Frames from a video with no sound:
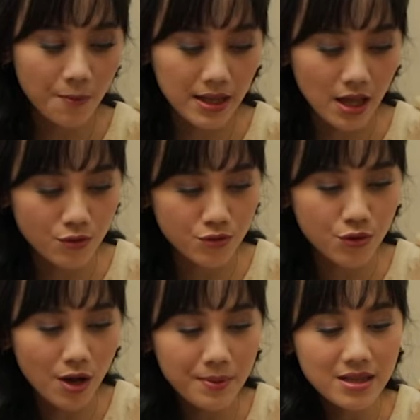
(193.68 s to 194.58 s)
di depan aku
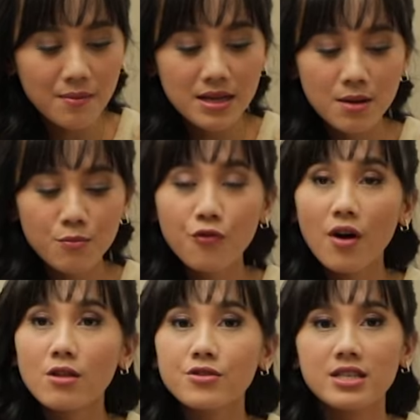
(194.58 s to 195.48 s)
dulu yang pertama ada
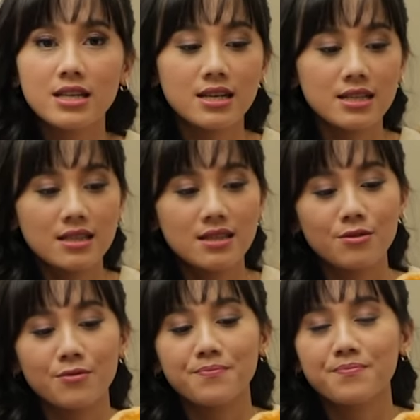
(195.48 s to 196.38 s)
buffalo chicken,
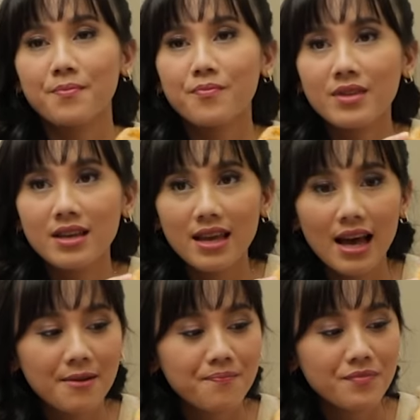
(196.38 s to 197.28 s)
Tuh.
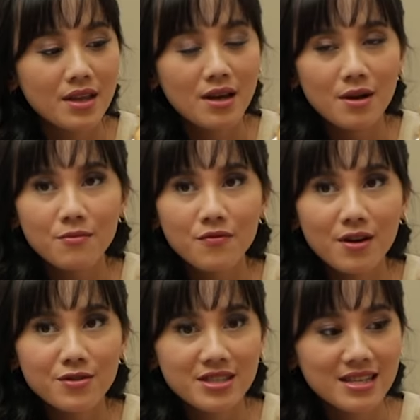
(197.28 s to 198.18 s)
ya
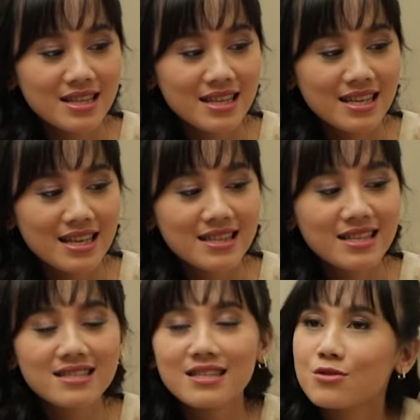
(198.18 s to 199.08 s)
buffalo chicken
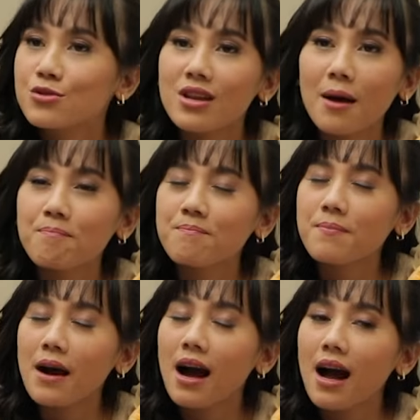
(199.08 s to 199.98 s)
ini sih jujur yang
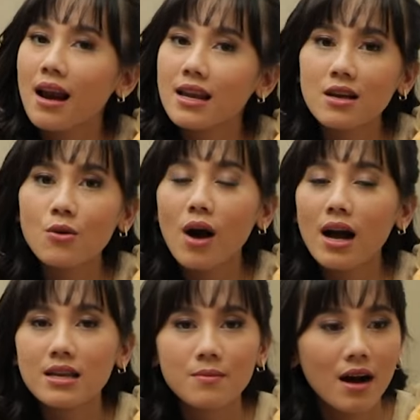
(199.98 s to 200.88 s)
paling
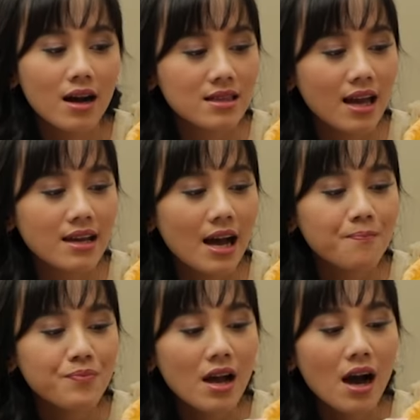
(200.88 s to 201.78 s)
wangi banget kayak
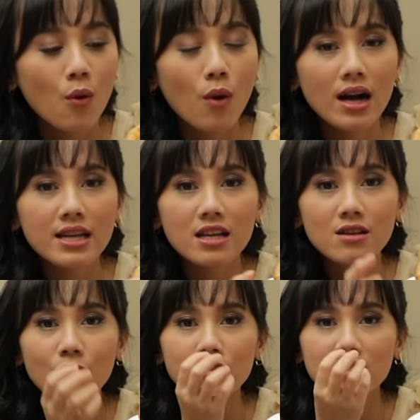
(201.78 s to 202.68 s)
wangi
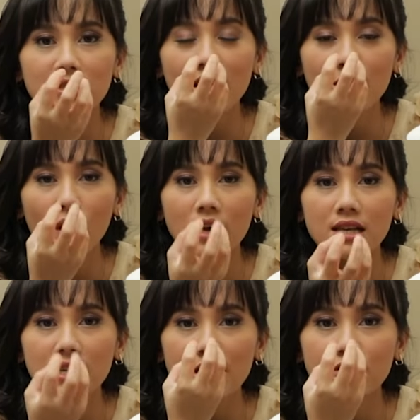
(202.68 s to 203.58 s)
roastnya,
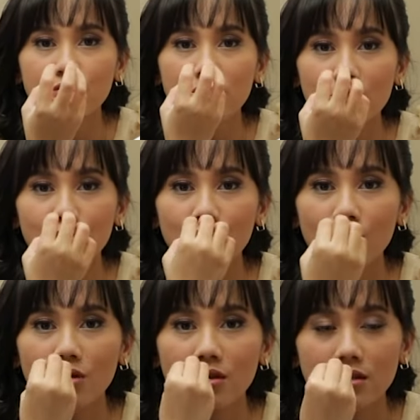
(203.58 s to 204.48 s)
wangi kejunya tuh
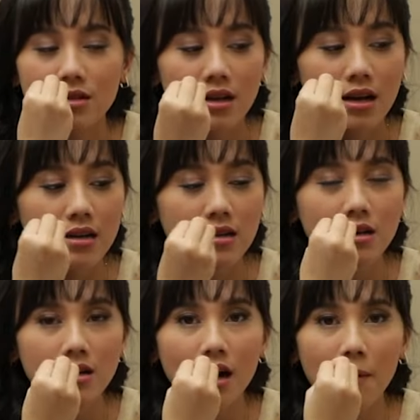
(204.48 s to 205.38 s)

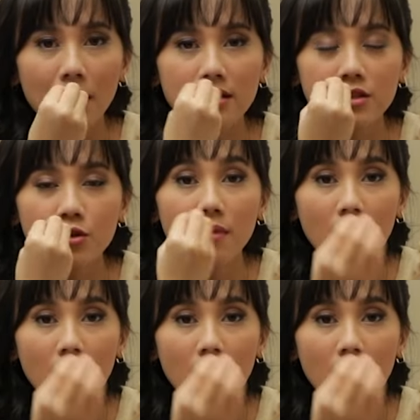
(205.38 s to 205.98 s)
uh, apa kecium